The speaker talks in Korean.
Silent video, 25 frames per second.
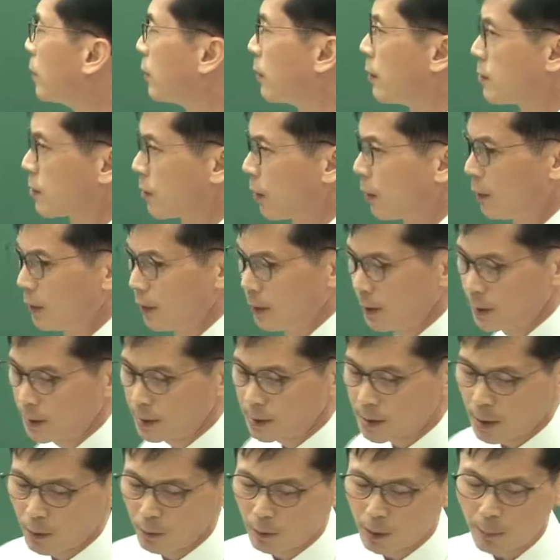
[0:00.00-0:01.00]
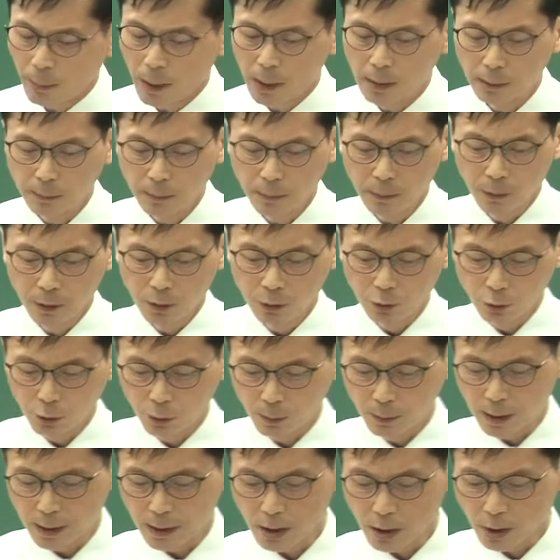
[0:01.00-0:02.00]
그래서 차음과 방음
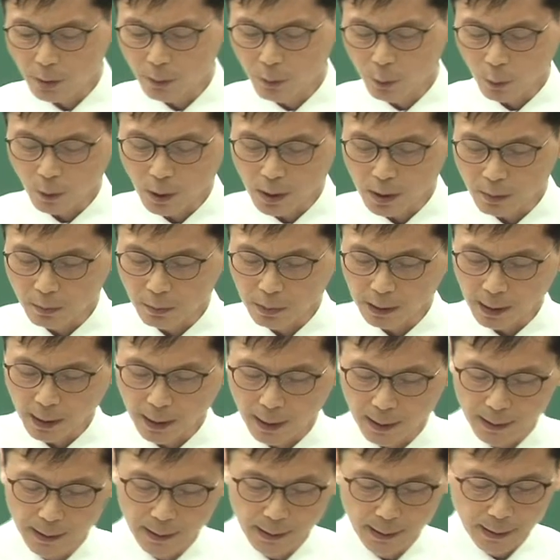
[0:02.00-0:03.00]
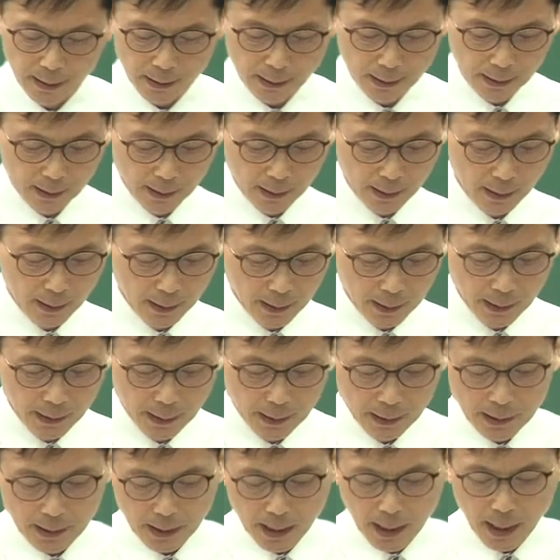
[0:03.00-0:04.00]
구분하셨으면 좋겠습니다.
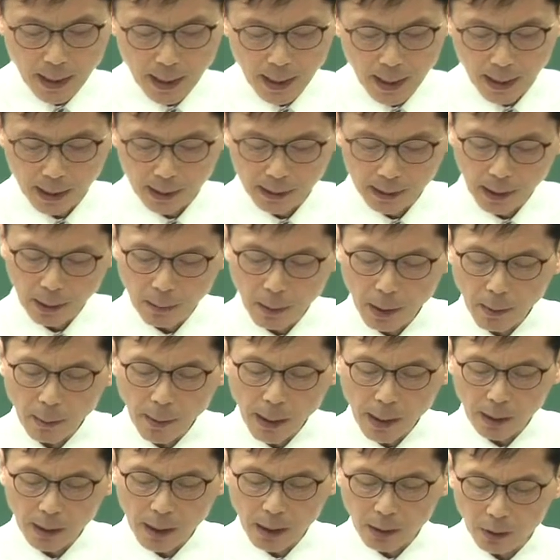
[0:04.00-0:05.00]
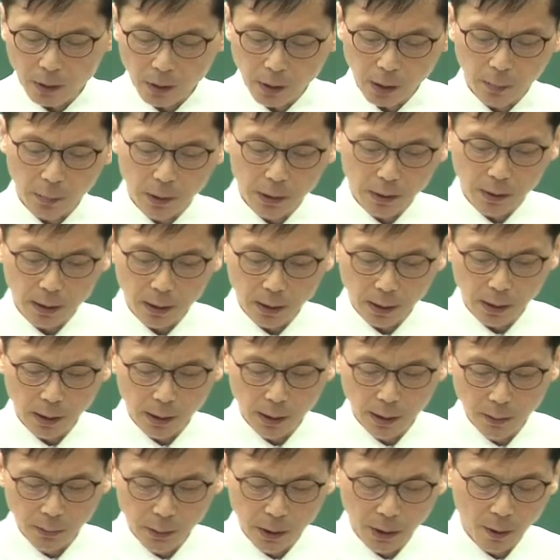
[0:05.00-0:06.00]
자, 그 다음에 봐야 될 건 여러분
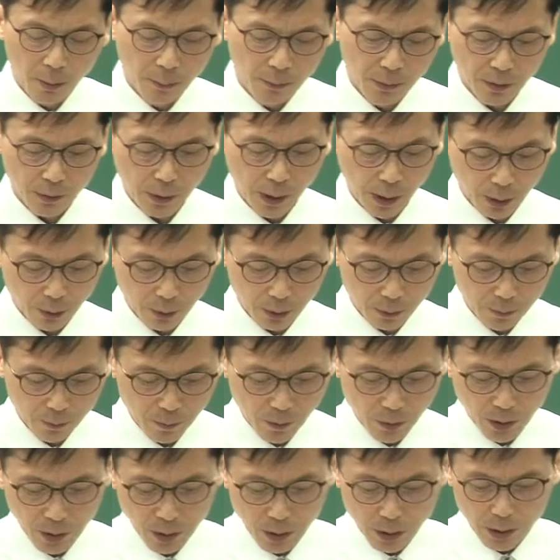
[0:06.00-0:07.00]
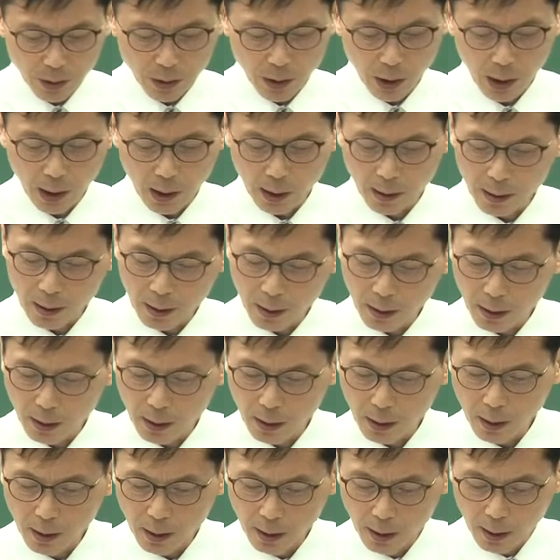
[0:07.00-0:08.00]
큰 의미는 없는데요.
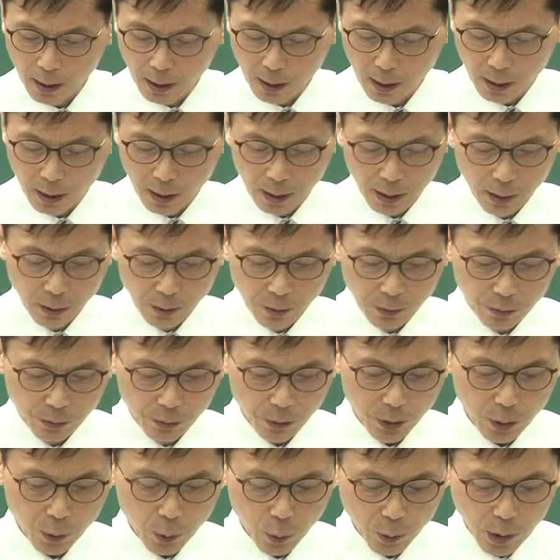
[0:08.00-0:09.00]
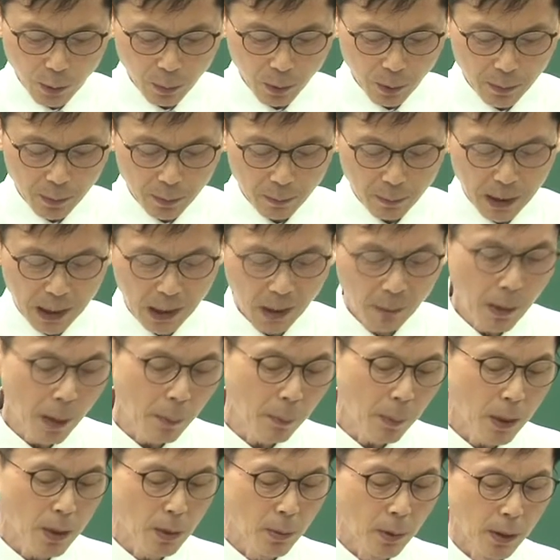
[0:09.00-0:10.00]
자, 우리 교재 보면
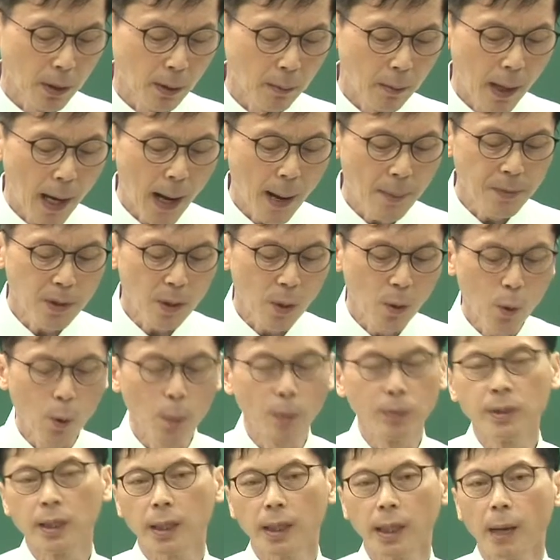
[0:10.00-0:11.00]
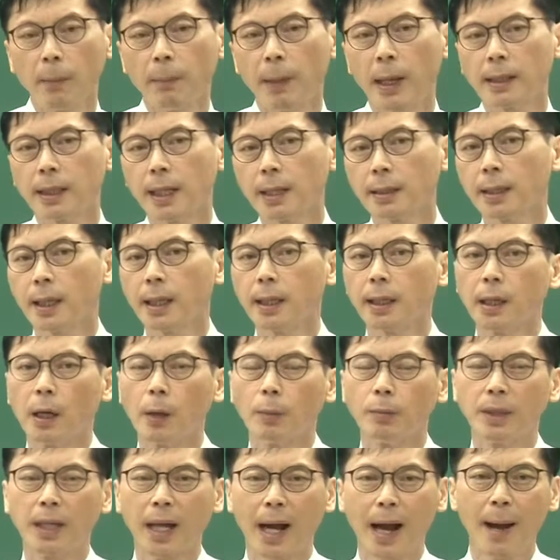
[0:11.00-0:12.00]
200페이지 보면 여러분 합성 고분자기의 바닥 타일이
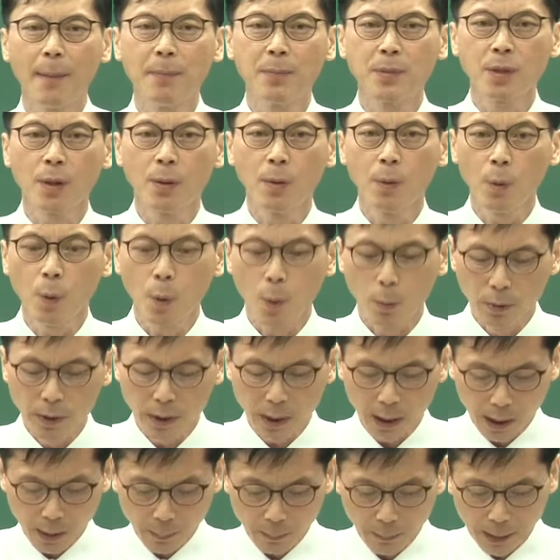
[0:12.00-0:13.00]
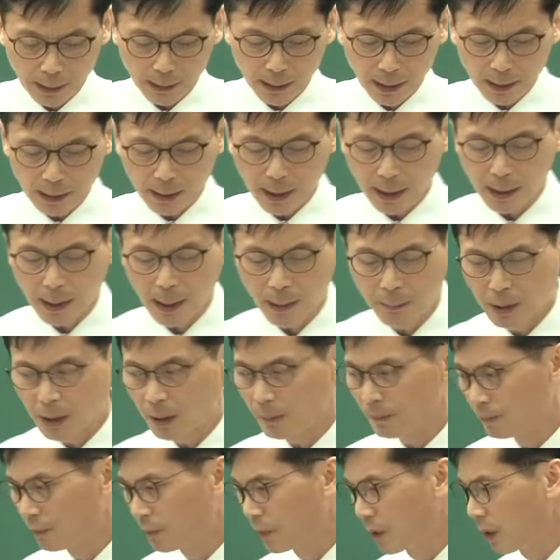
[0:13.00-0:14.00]
나옵니다. 합성 고분자기 바닥
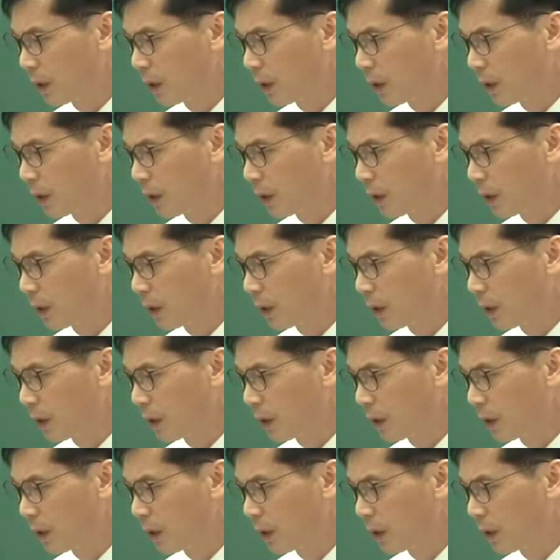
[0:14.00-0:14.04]
타일하면